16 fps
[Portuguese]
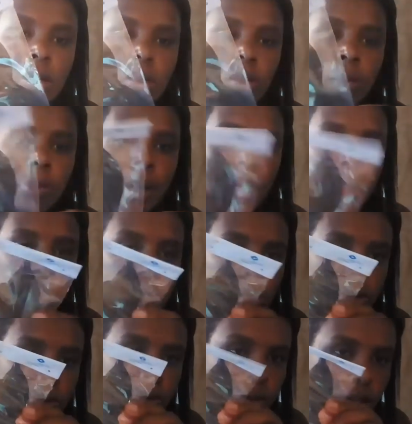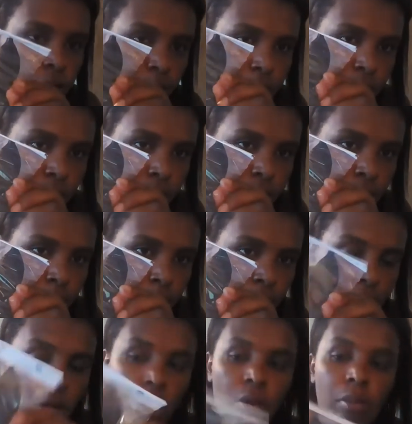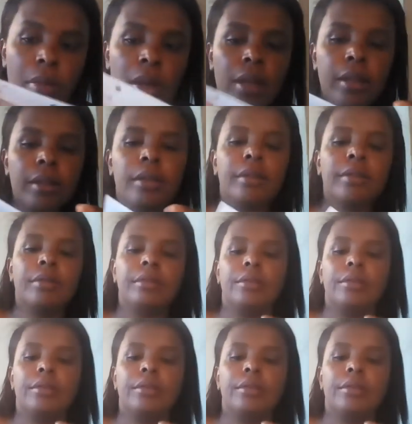comprado no outro vídeo, mas eu usei para encomenda.